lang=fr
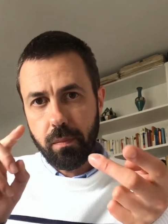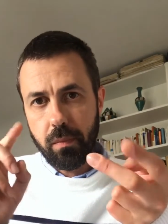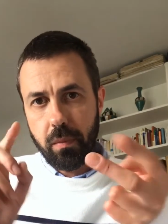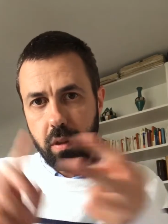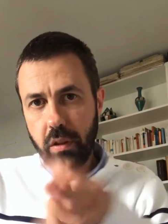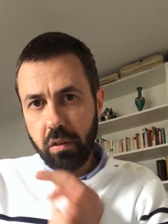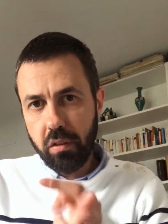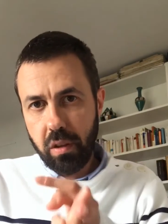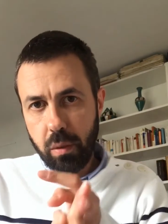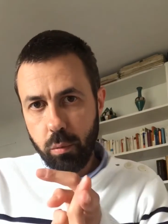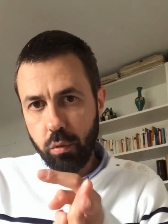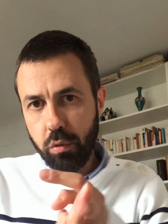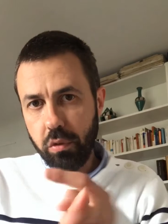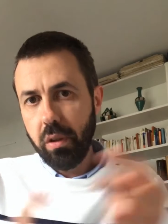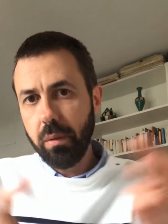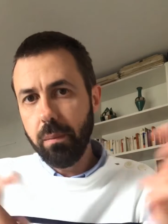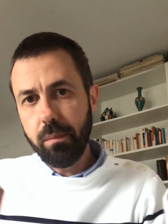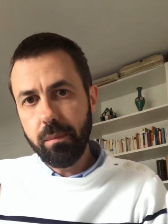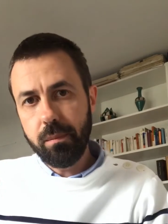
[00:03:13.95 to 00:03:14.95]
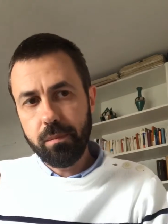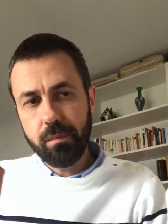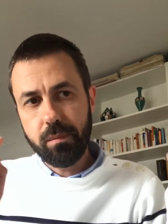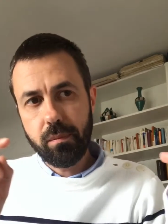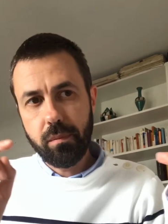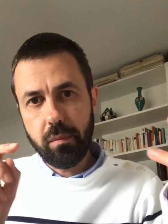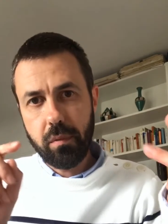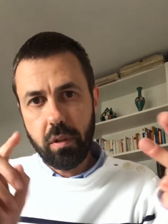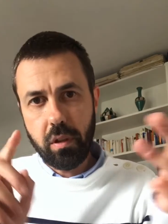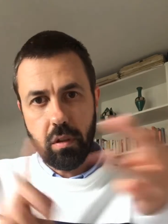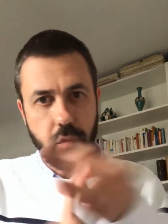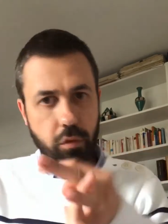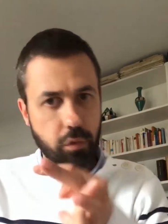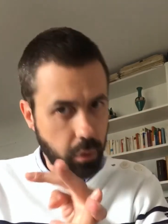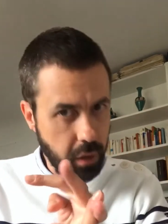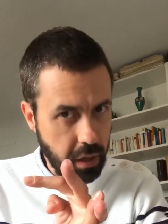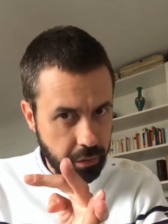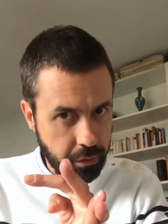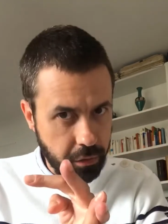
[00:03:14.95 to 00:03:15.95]
des abusés, qui
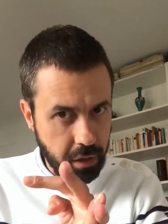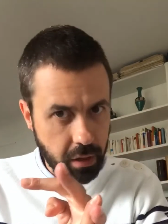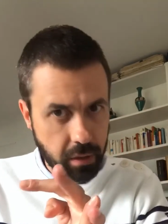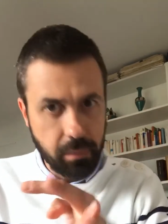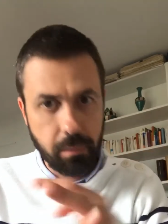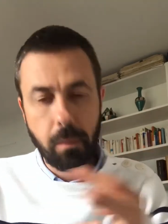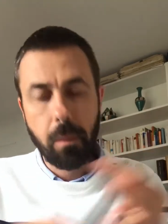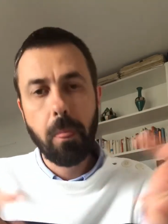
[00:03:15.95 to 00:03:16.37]
fuient la ville,